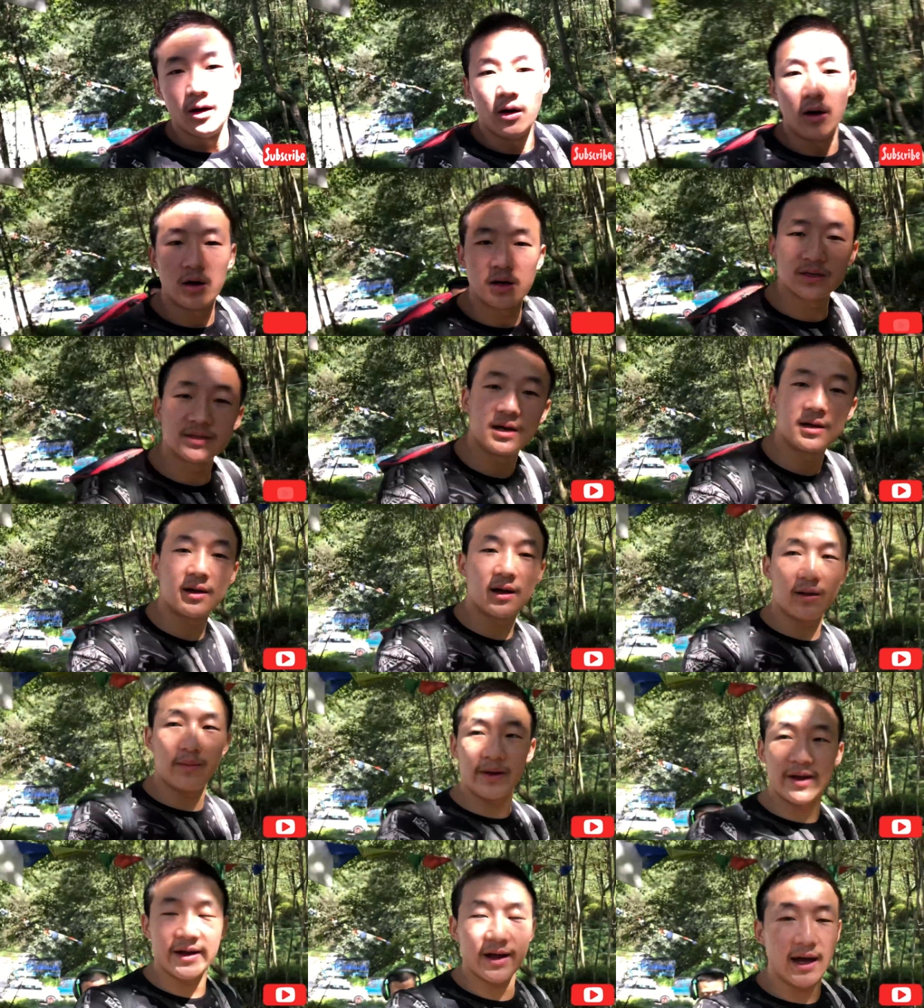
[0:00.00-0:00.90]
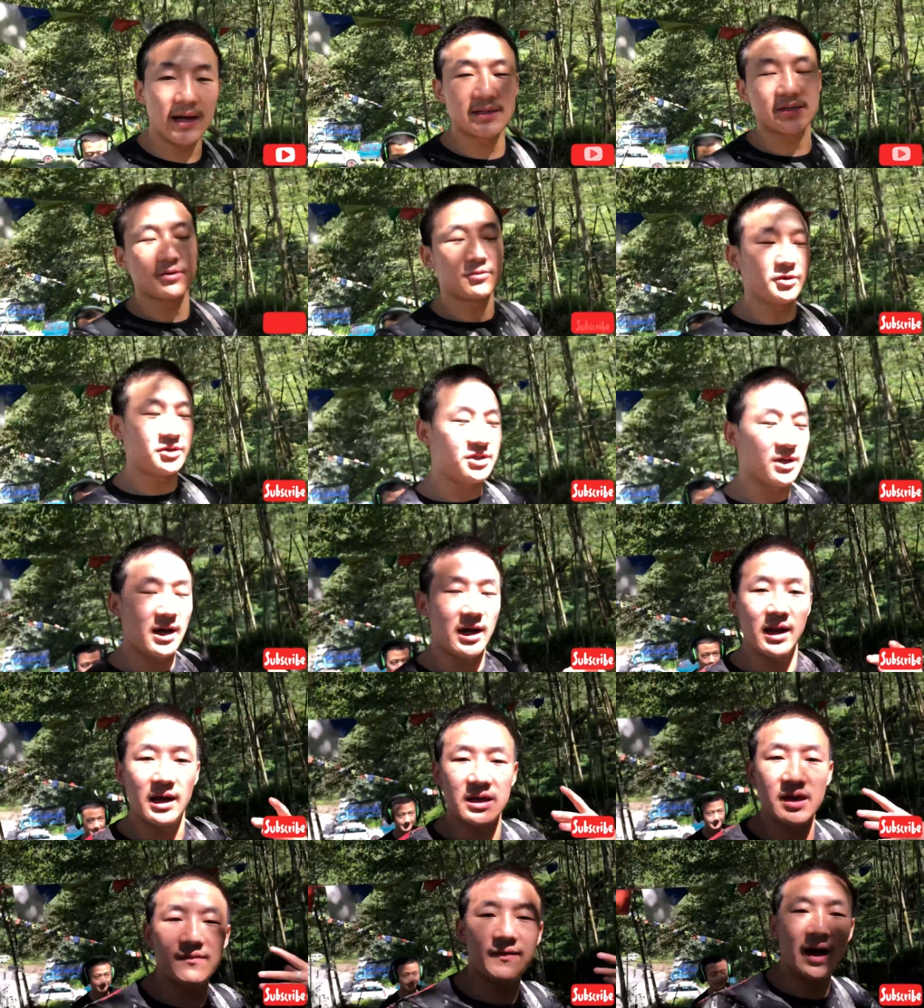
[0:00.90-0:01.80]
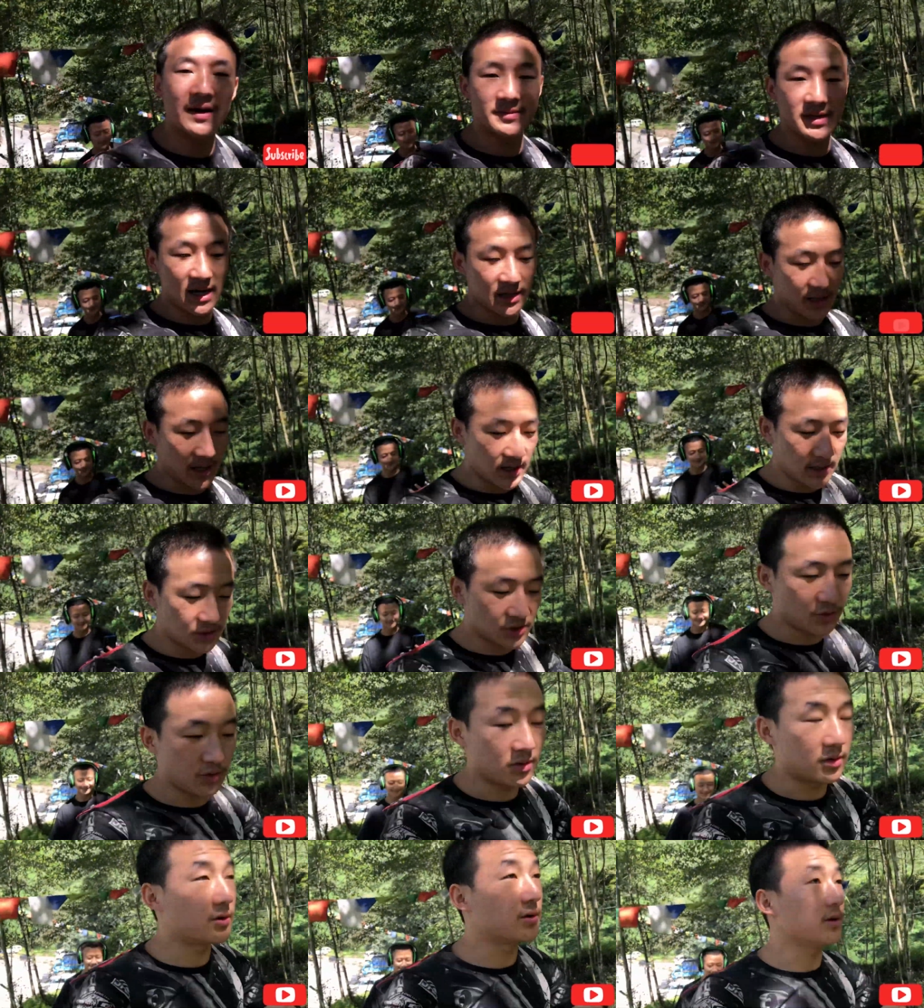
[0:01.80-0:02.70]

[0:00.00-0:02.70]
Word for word: और जंगल में ना गाइस कुछ अलग ही वाइब्स आता है जो